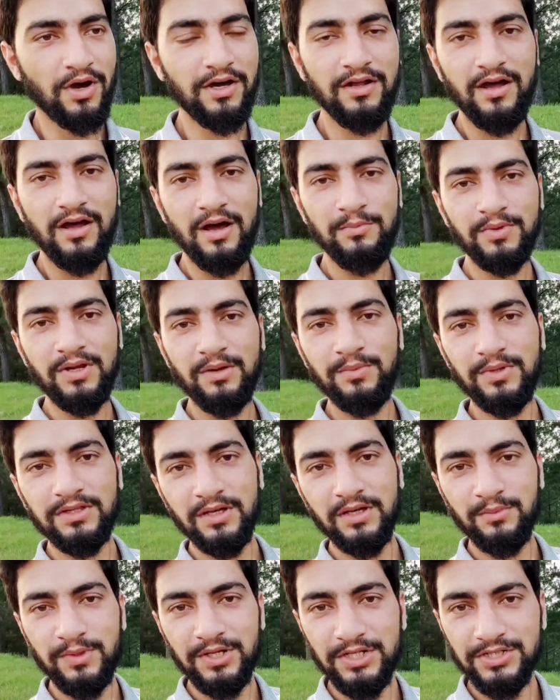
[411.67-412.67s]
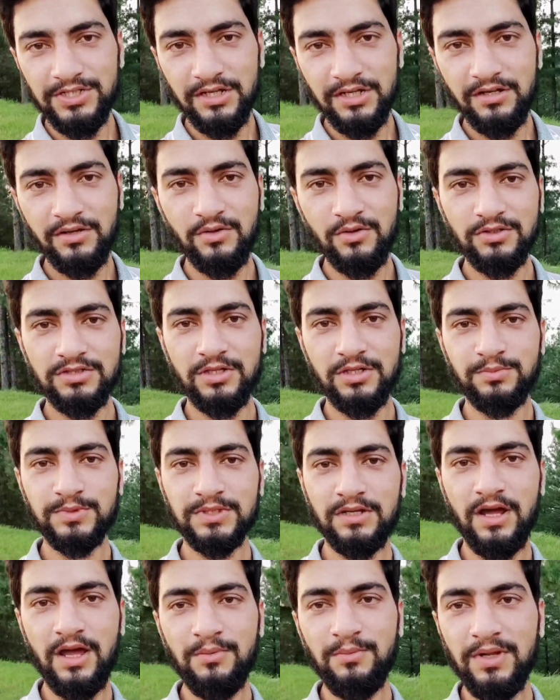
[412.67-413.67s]
अगर आपने अभी तक मेरे चैनल को
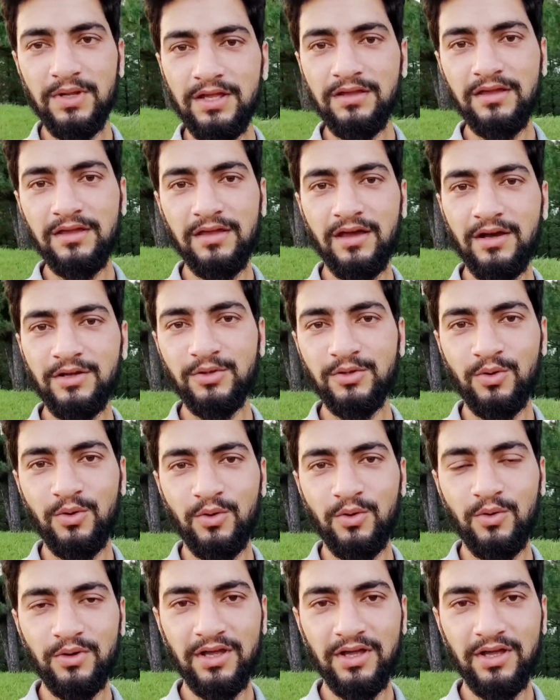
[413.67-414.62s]
सब्सक्राइब नहीं किया तो